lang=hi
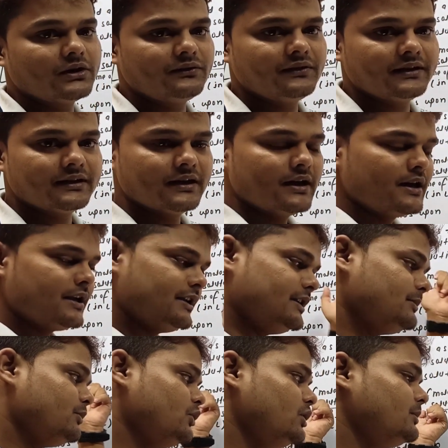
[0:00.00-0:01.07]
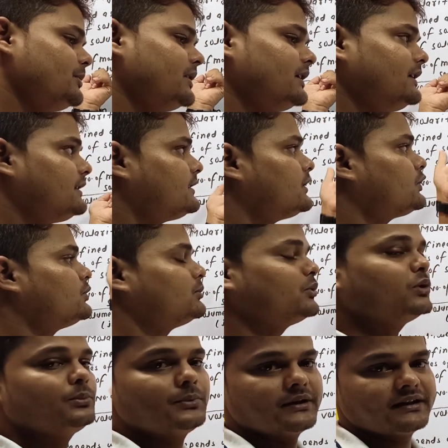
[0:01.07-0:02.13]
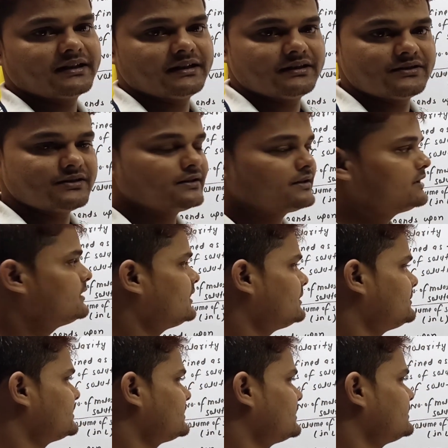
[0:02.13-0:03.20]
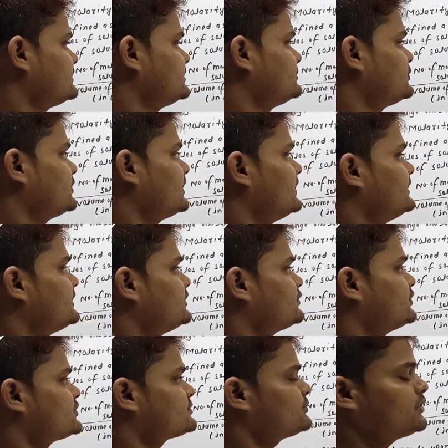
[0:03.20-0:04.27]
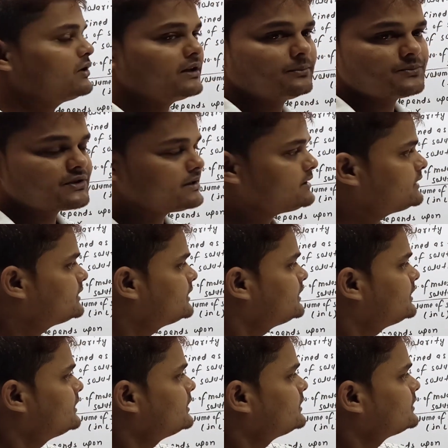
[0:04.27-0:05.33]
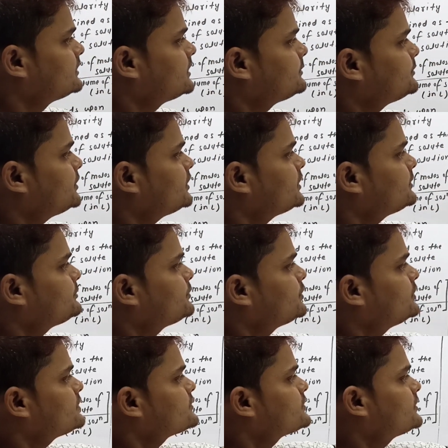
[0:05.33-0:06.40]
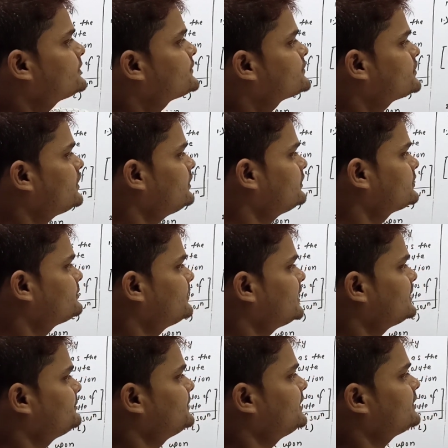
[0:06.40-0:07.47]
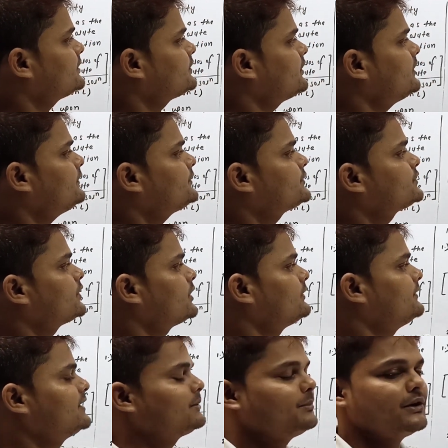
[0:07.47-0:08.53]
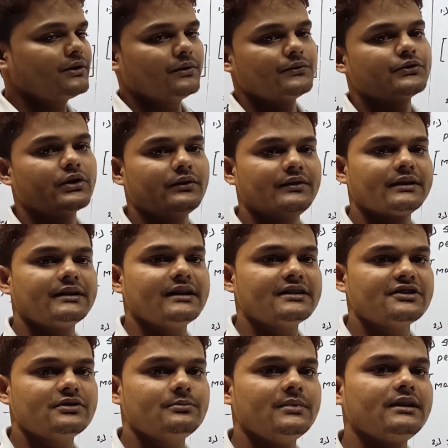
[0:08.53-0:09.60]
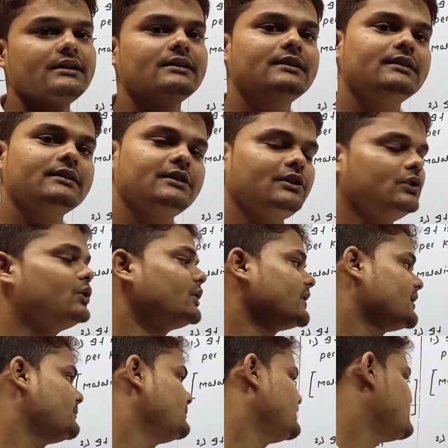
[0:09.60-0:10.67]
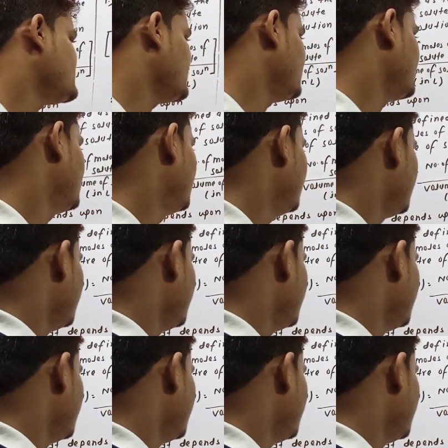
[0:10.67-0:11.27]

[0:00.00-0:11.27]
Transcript: सॉल्वेंट ये मोल पर लीटर और मोल पर जी है आप बता दीजिए मोलालिटी को स्मॉल एम से नंबर ऑफ मोल्स ऑफ सॉल्यूट बाई बेट ऑफ सॉल्वेंट बेट ऑफ सॉल्वेंट क्या चीज़ में किलोग्राम में चलिए